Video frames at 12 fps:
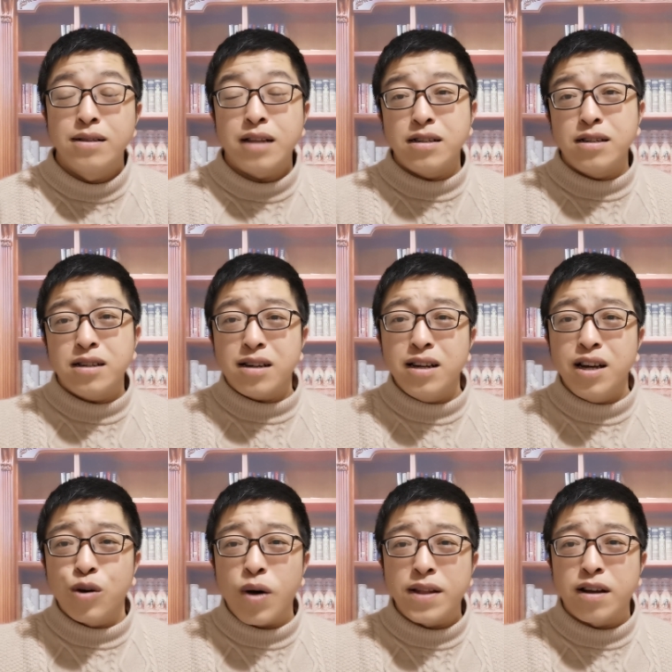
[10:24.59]
但是这个
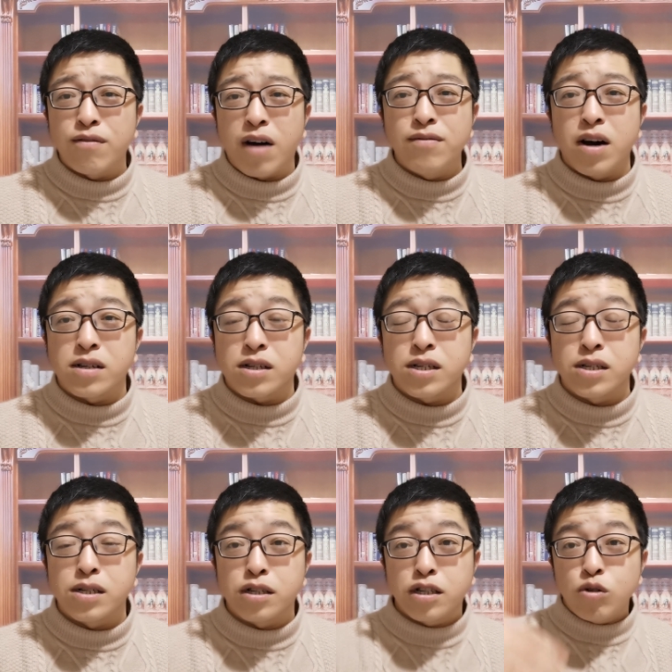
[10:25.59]
乐观呢，往往
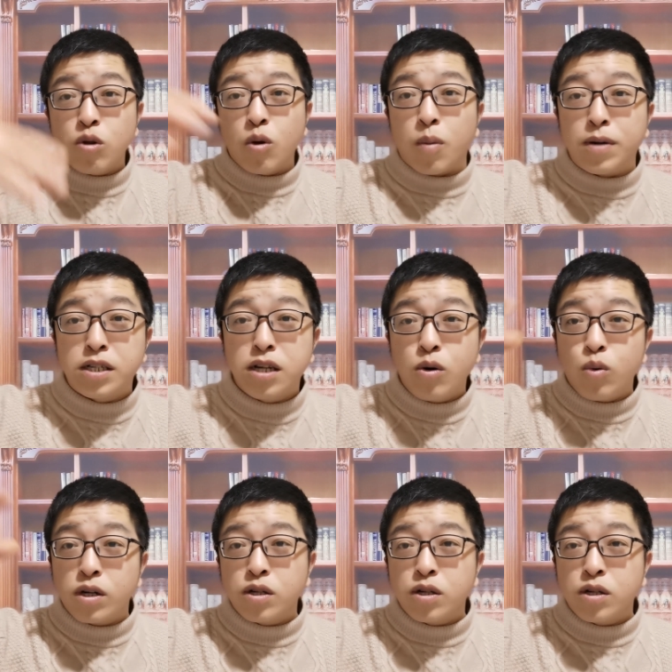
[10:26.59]
是针对我们生活、